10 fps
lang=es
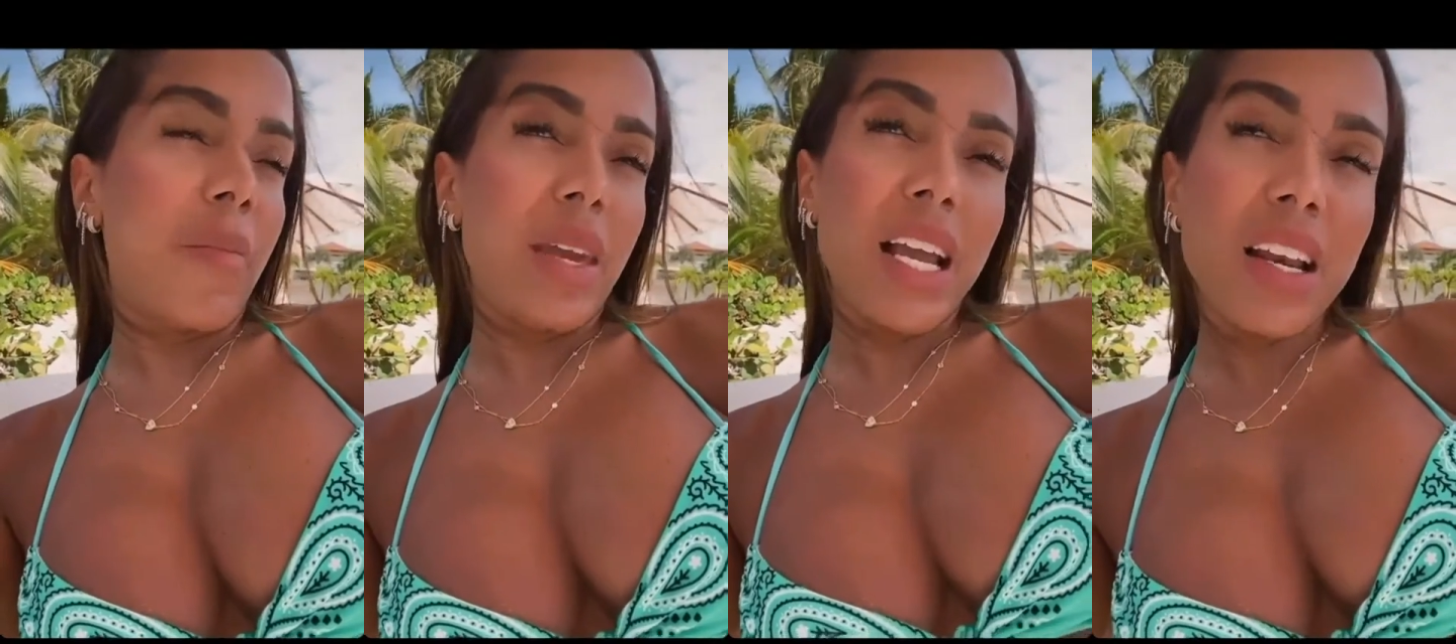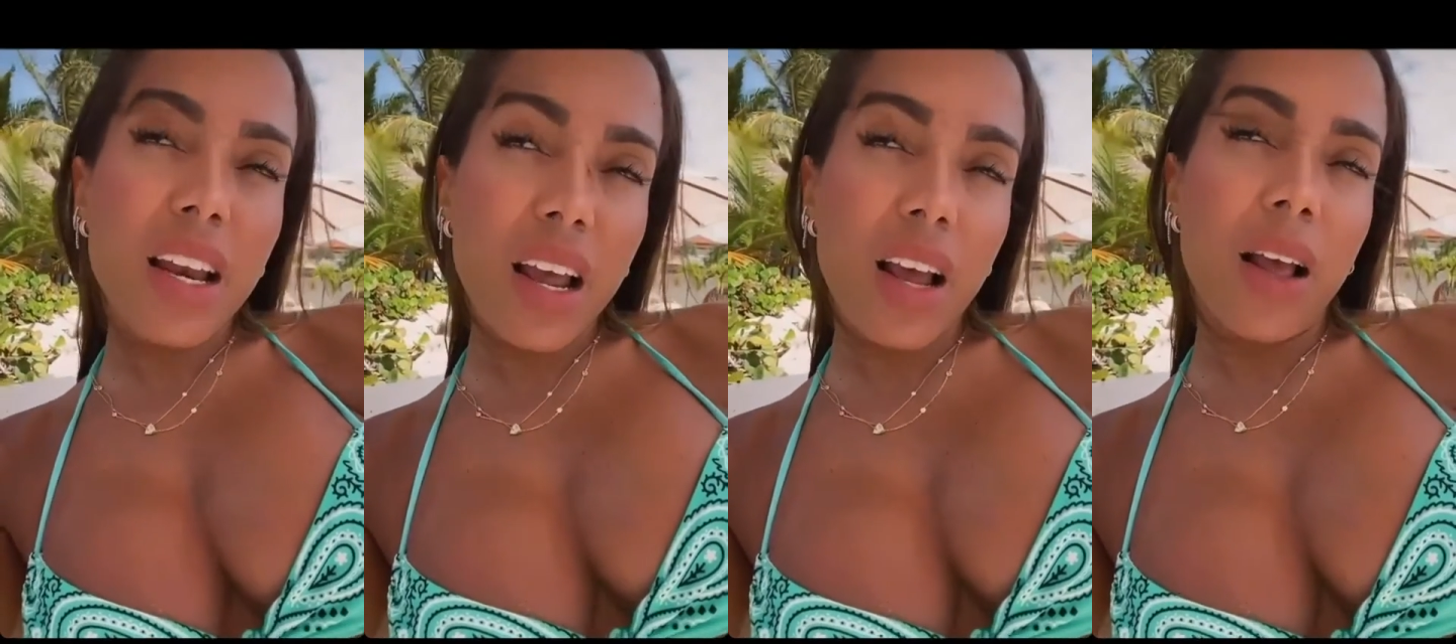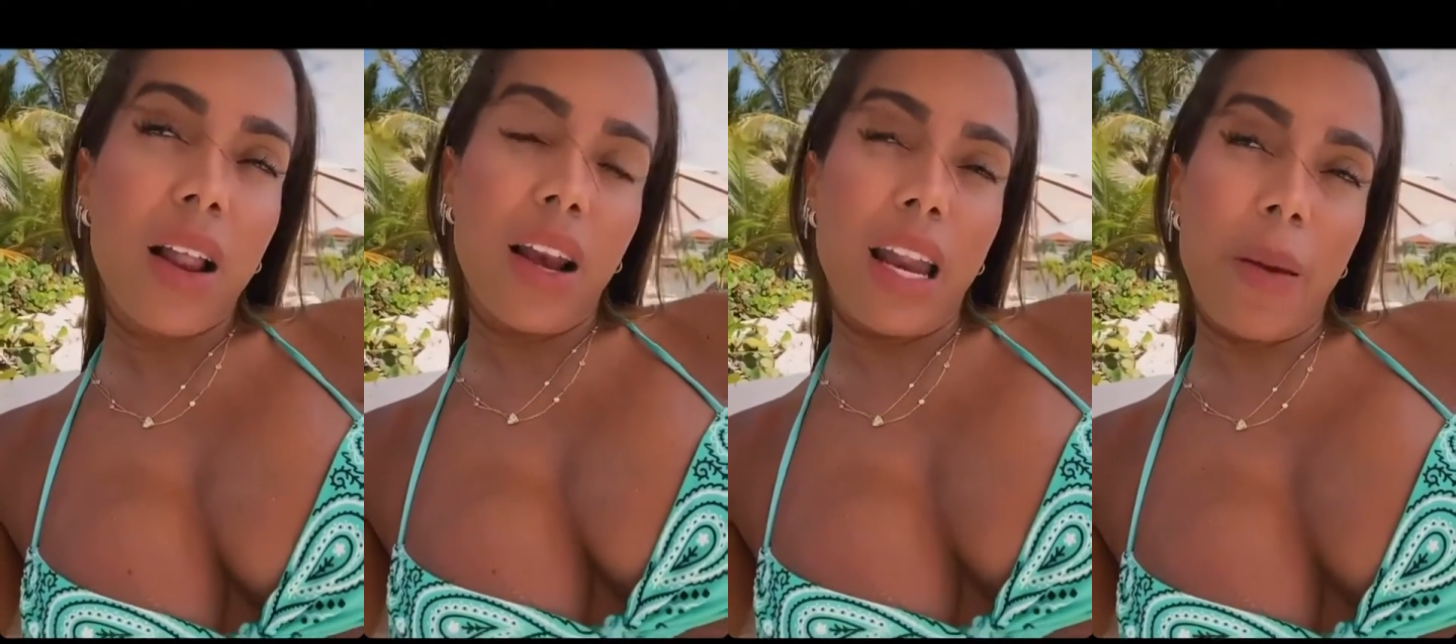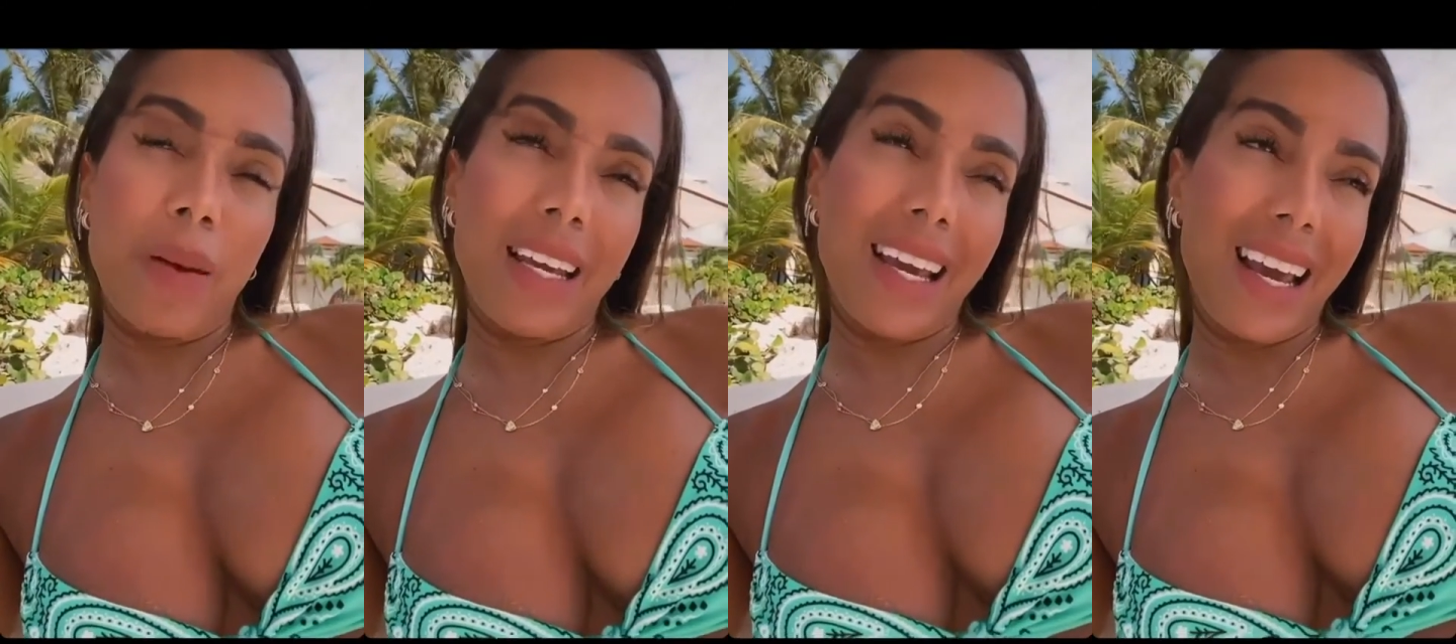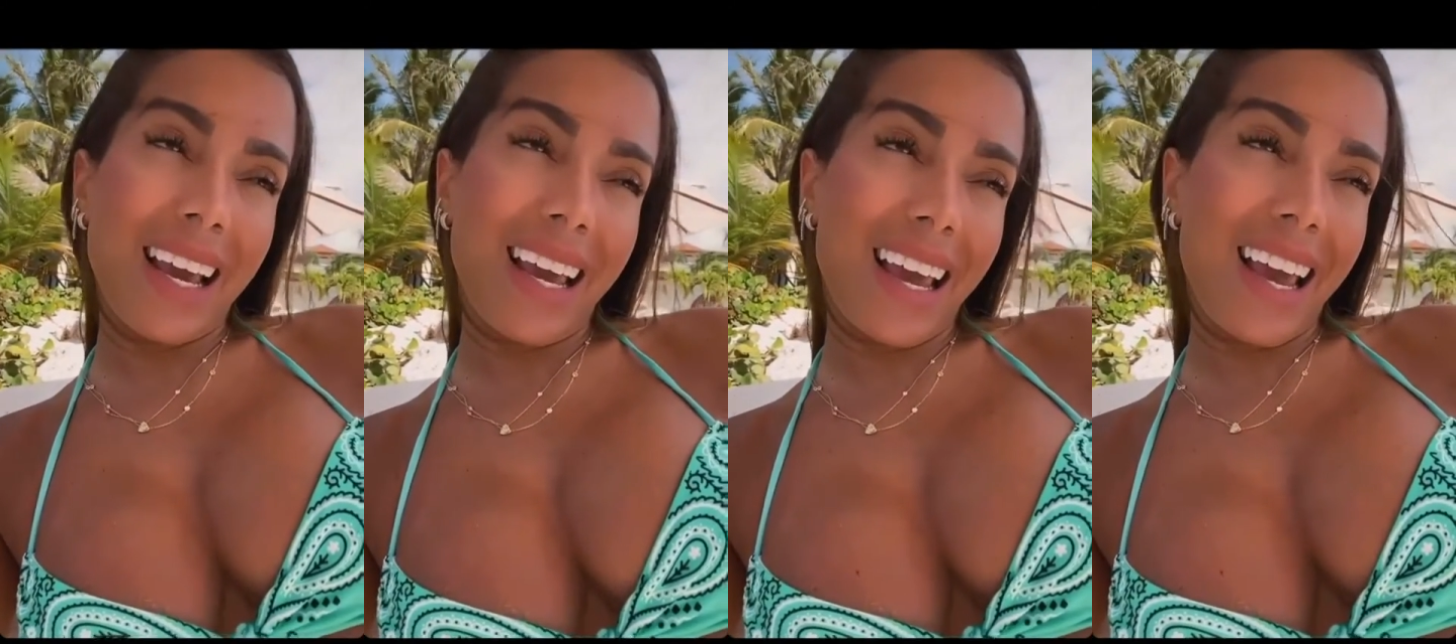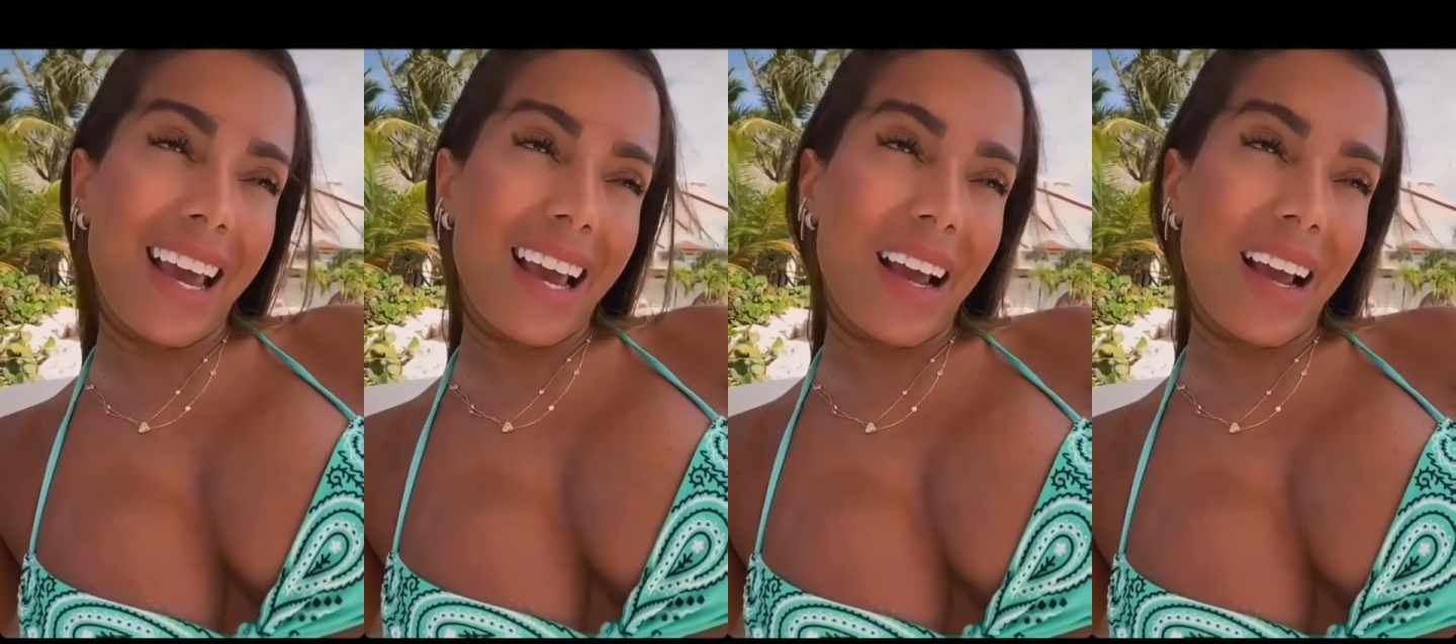también le expliqué que